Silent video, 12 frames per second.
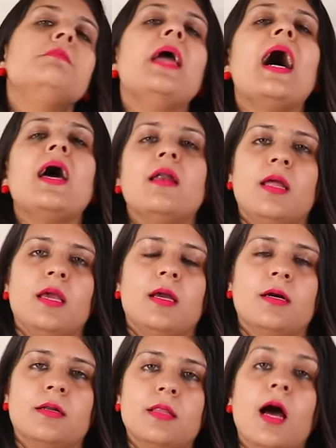प्यार नहीं
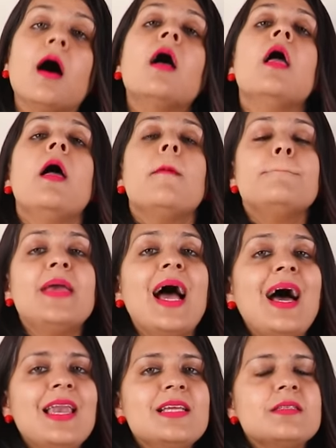करता
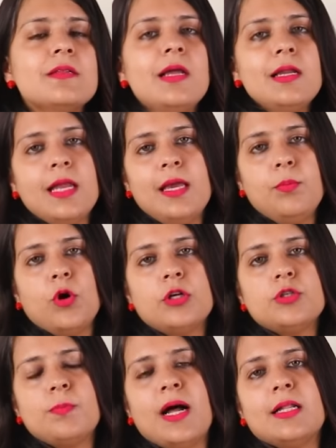प्यार इसलिए नहीं
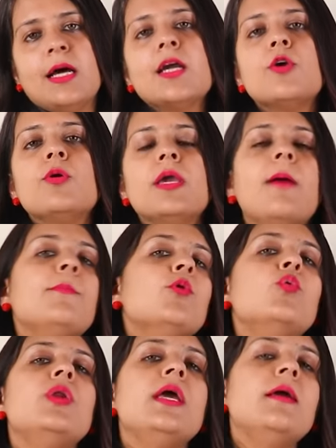पहुंच पाता क्योंकि आप
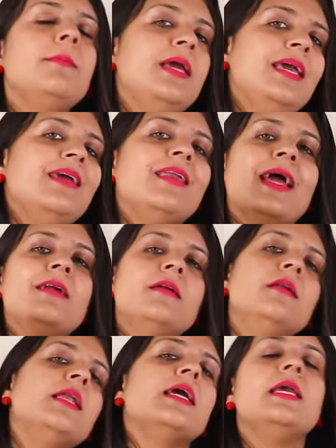उन्हें भी
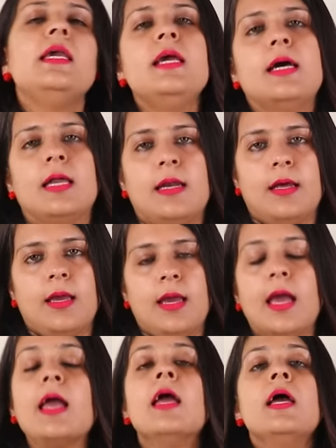इरेक्ट नहीं कर रहे
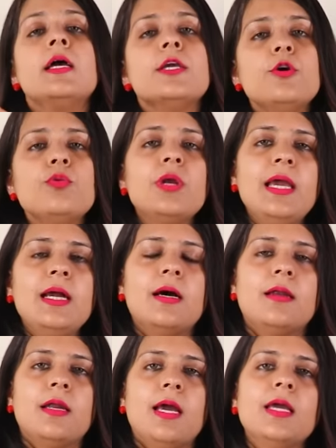हैं क्यों नहीं
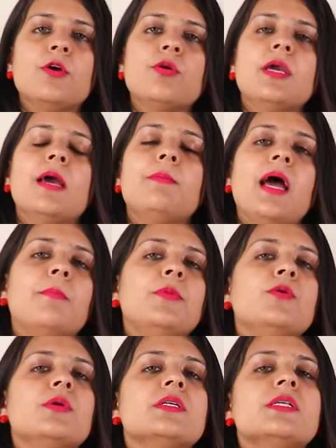कर रहे हैं क्योंकि अभी
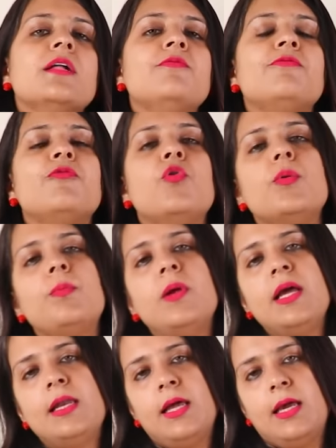आपने उनके साथ फोर
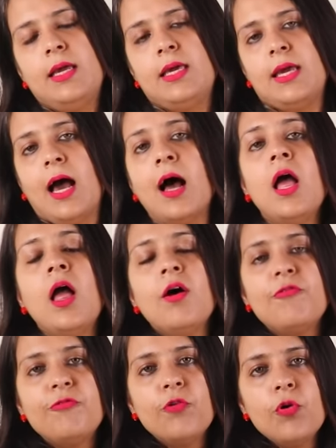प्ले नहीं किया
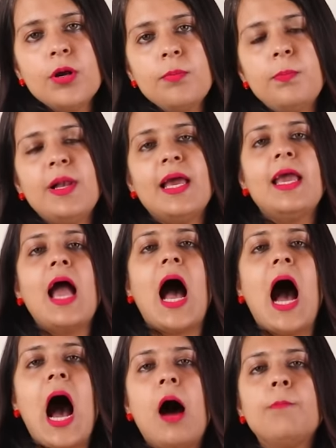फोर प्ले
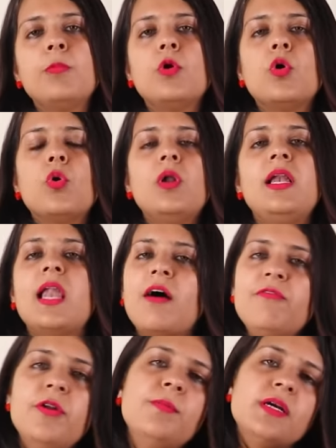आपको
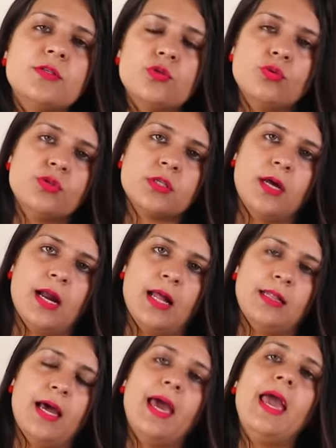लव्ड महसूस
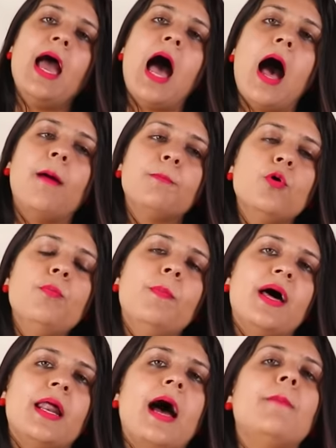कराता है आपको
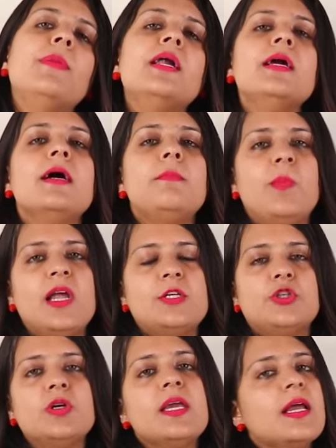बराबर का
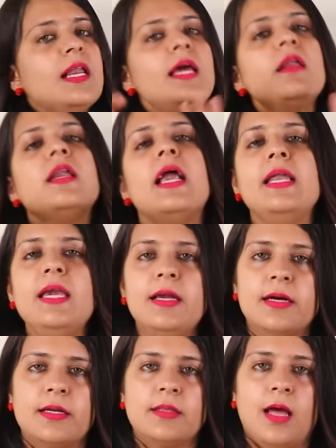प्लेजर के लिए रेडी
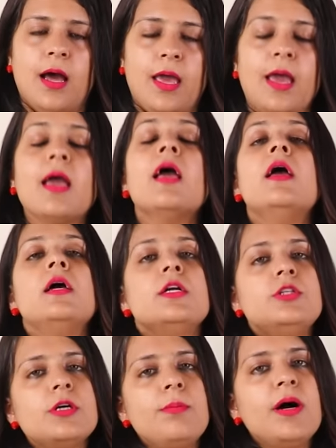करता है
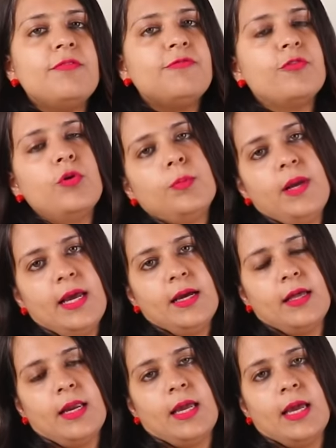जब आप फोर प्ले
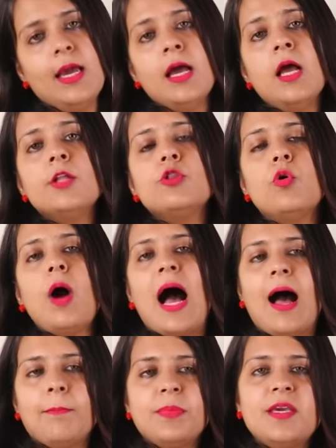करेंगे तो
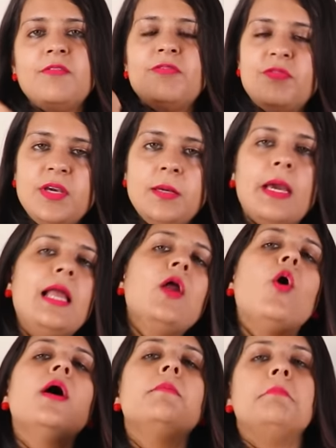आपकी फीमेल
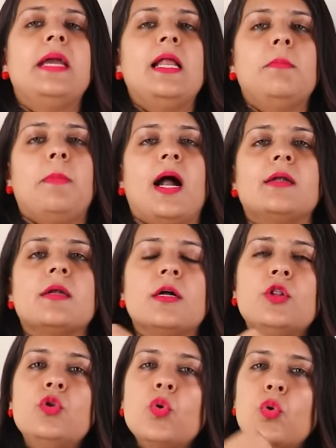और मेल
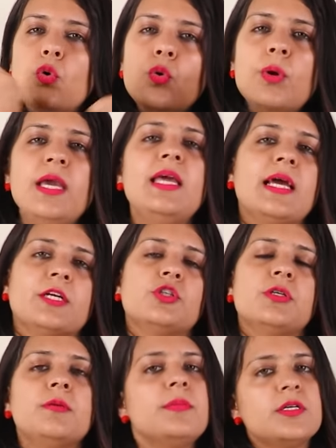पार्टनर दोनों ही
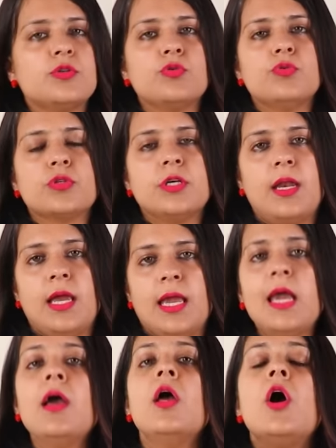इरेक्शन महसूस
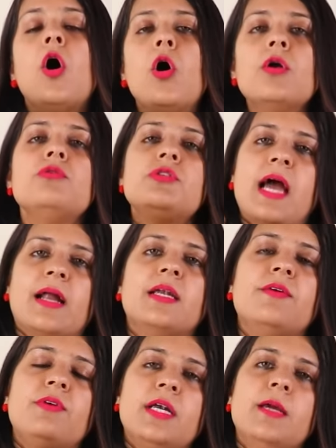करेंगे और उस
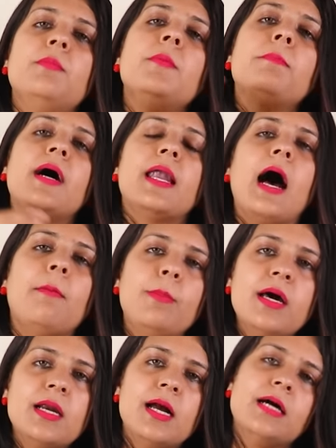एक्टिविटी में
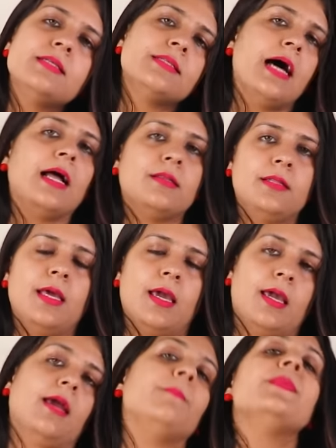बराबर का साथ
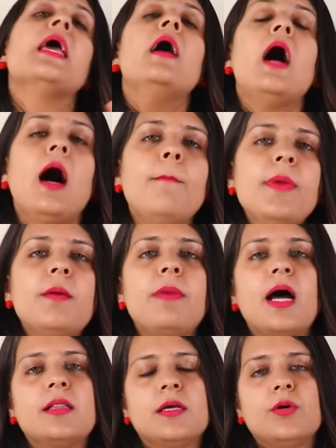देंगे अब मैं
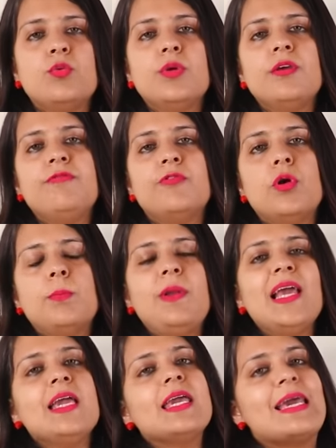बात करूँ कि फोर
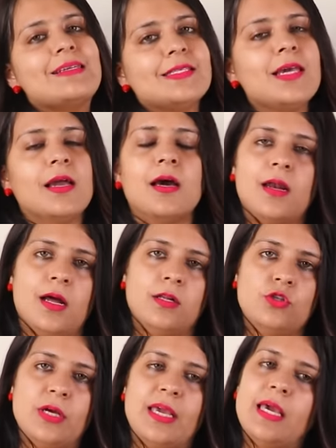प्ले कैसे
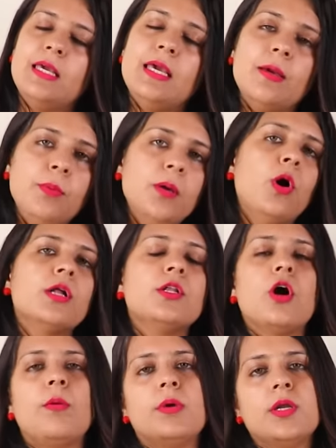करना चाहिए ये भी
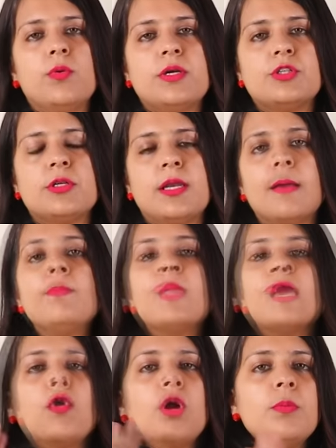बहुत कॉमन क्वेश्चन है
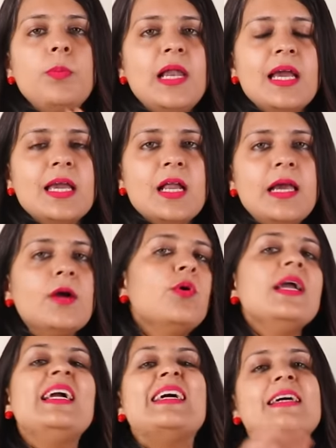फोर प्ले के लिए
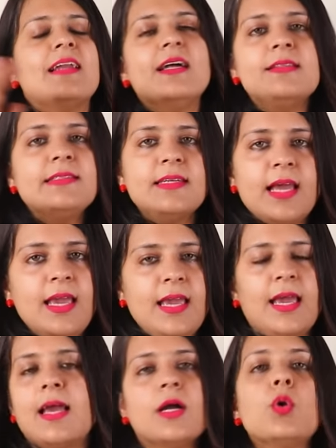कोई ग्रंथ
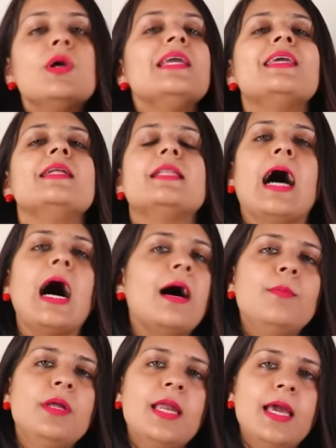नहीं है कोई
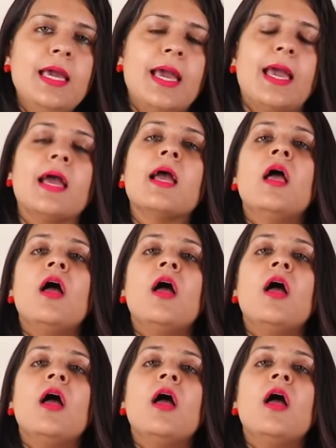किताब नहीं है